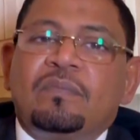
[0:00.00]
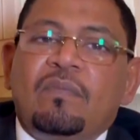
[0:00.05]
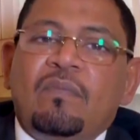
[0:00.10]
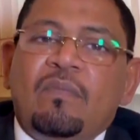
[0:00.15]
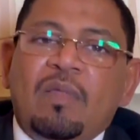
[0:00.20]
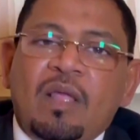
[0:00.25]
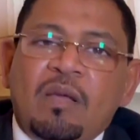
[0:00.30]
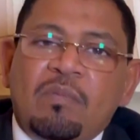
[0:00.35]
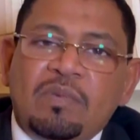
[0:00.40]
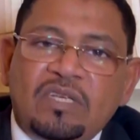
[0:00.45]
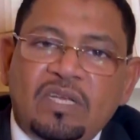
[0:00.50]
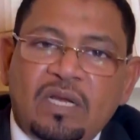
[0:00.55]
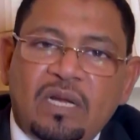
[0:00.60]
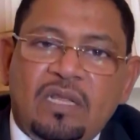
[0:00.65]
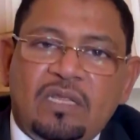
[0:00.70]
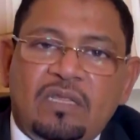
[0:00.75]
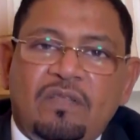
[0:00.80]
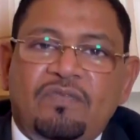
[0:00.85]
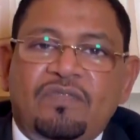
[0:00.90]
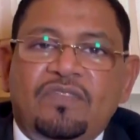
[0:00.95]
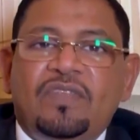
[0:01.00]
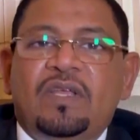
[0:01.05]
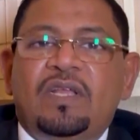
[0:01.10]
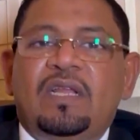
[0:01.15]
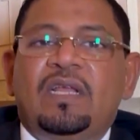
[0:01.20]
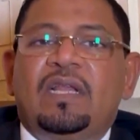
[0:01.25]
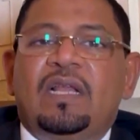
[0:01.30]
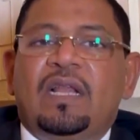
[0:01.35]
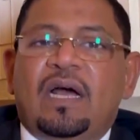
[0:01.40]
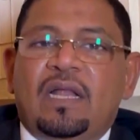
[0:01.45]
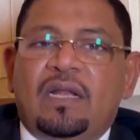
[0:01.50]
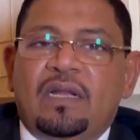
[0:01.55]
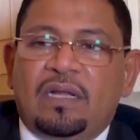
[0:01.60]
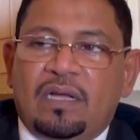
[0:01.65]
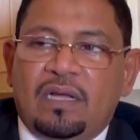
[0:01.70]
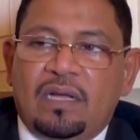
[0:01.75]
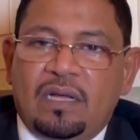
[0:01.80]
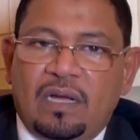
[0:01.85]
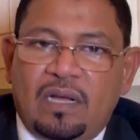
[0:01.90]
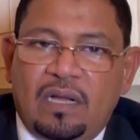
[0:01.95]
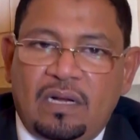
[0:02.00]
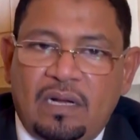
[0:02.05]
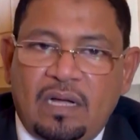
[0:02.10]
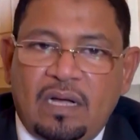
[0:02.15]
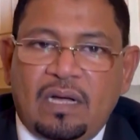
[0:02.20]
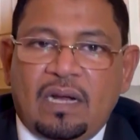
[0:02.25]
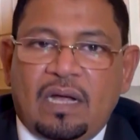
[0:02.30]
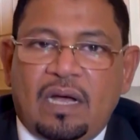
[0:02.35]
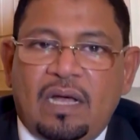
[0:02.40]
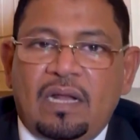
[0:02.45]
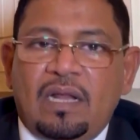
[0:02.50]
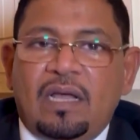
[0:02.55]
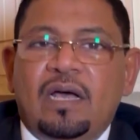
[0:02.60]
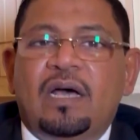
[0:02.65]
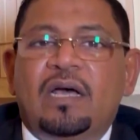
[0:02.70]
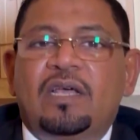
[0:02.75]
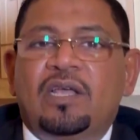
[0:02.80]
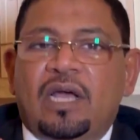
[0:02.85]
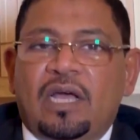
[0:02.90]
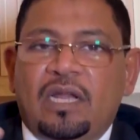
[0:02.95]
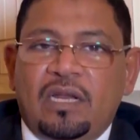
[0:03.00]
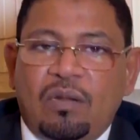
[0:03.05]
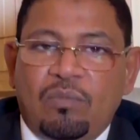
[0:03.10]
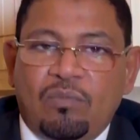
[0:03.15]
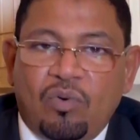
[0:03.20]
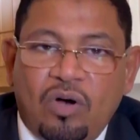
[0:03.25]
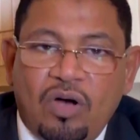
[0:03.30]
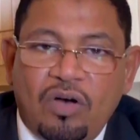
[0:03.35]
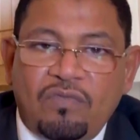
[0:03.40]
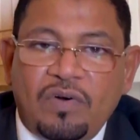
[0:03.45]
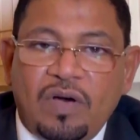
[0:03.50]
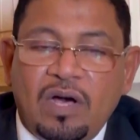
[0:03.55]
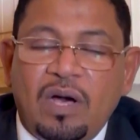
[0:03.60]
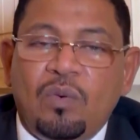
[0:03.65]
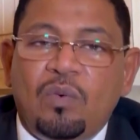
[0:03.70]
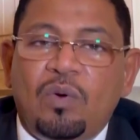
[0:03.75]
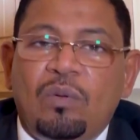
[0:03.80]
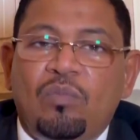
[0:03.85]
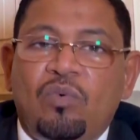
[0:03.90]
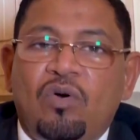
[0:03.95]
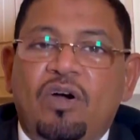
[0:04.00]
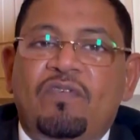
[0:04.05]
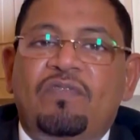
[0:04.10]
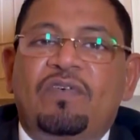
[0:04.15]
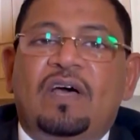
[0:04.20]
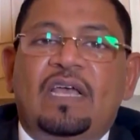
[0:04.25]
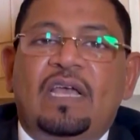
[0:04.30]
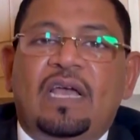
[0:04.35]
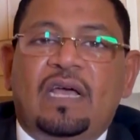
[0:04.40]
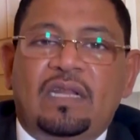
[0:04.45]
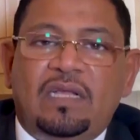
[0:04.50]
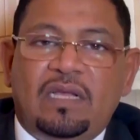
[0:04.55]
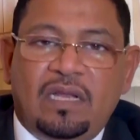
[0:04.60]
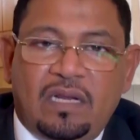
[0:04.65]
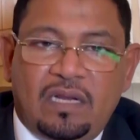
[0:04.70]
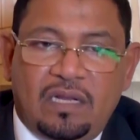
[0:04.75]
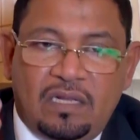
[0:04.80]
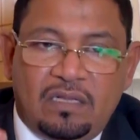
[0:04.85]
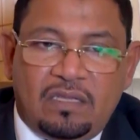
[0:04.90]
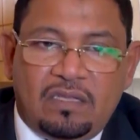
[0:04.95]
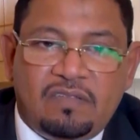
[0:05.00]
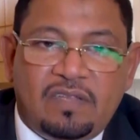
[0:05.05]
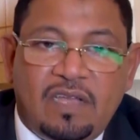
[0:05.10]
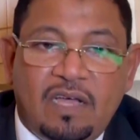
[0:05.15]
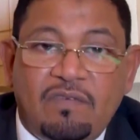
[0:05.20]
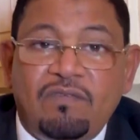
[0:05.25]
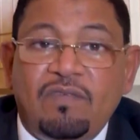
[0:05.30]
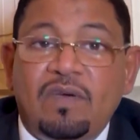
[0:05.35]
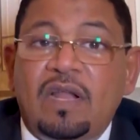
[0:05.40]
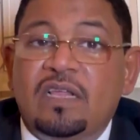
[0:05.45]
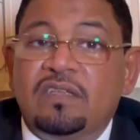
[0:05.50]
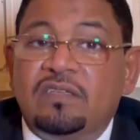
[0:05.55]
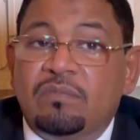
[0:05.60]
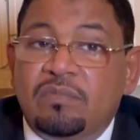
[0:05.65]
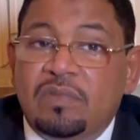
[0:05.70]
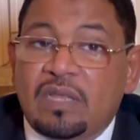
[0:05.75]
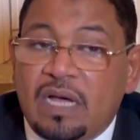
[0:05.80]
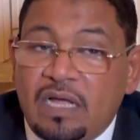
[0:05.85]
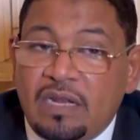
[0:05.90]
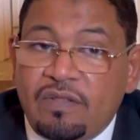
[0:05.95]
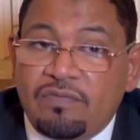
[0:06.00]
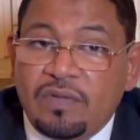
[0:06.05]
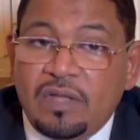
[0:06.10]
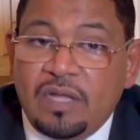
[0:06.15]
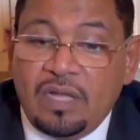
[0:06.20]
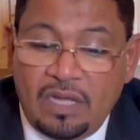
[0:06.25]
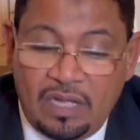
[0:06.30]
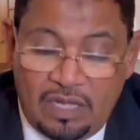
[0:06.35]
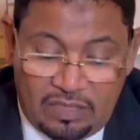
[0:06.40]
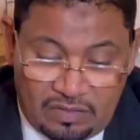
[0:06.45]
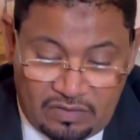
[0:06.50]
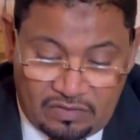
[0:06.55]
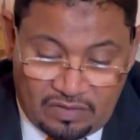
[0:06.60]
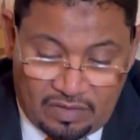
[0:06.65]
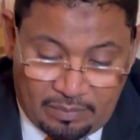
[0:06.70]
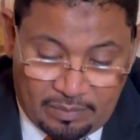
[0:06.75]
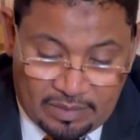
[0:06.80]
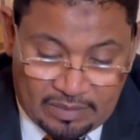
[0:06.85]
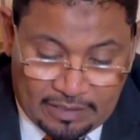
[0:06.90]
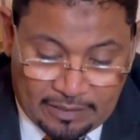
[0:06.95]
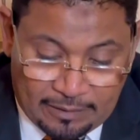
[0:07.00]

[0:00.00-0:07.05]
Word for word: بشكل تفصيلي لأن النقر عليها يعني الموافقة والموافقة يعني الالتزام فلازم تعرف التزاماتك